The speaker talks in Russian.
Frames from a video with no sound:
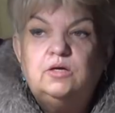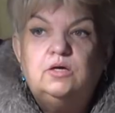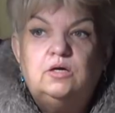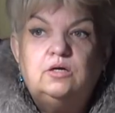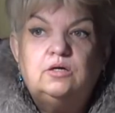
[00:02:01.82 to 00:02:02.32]

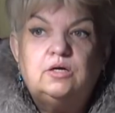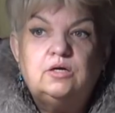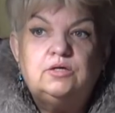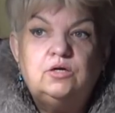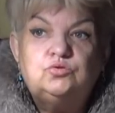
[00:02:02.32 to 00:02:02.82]
э,
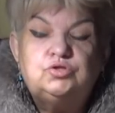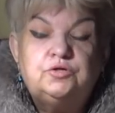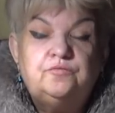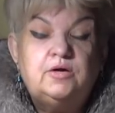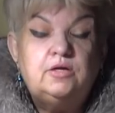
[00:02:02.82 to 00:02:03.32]
как я уже
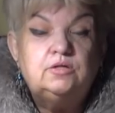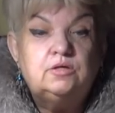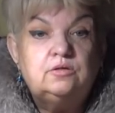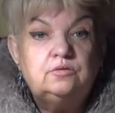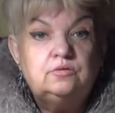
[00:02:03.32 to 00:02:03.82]

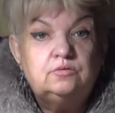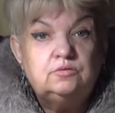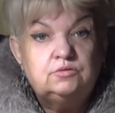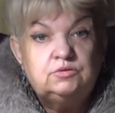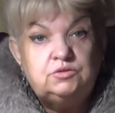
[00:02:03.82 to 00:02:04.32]
говорила,
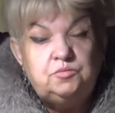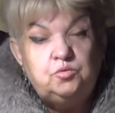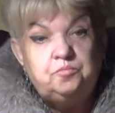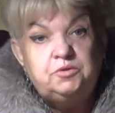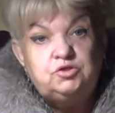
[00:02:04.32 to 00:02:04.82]
за
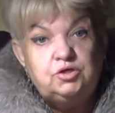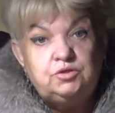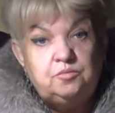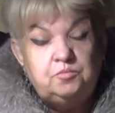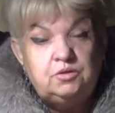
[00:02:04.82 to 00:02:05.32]
семью
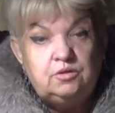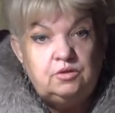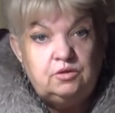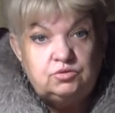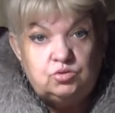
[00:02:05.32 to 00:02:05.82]
печатями
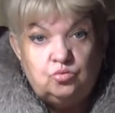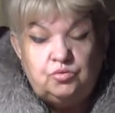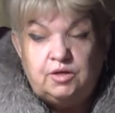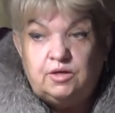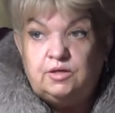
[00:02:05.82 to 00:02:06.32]

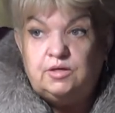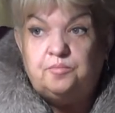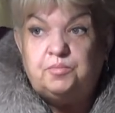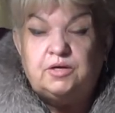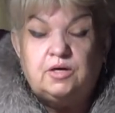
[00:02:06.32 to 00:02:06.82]
история. Я
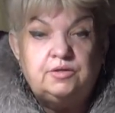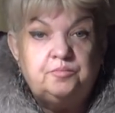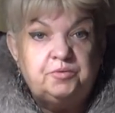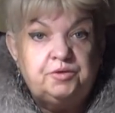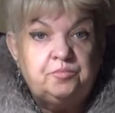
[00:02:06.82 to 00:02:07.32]
пока не
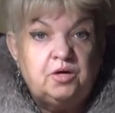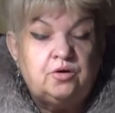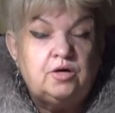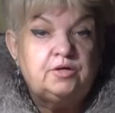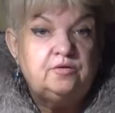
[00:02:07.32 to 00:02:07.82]
понимаю,
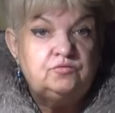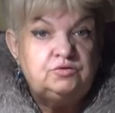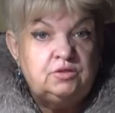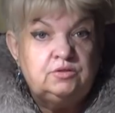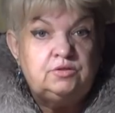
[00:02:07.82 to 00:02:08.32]
как его
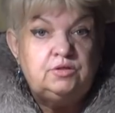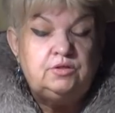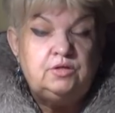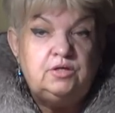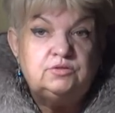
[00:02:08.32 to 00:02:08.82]
сделать
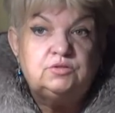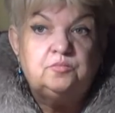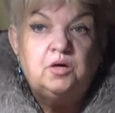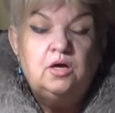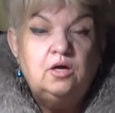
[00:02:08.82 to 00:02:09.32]

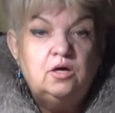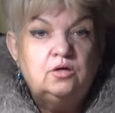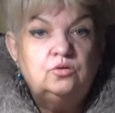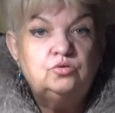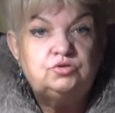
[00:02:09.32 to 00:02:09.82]
интересным,
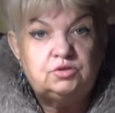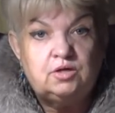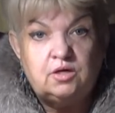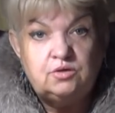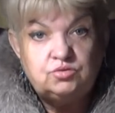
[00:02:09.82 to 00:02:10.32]
но
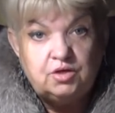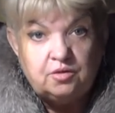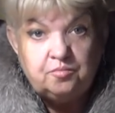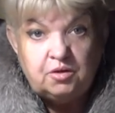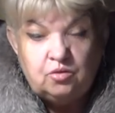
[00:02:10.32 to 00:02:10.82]
стараюсь как
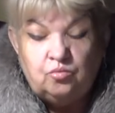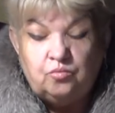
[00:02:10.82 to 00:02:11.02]
могу.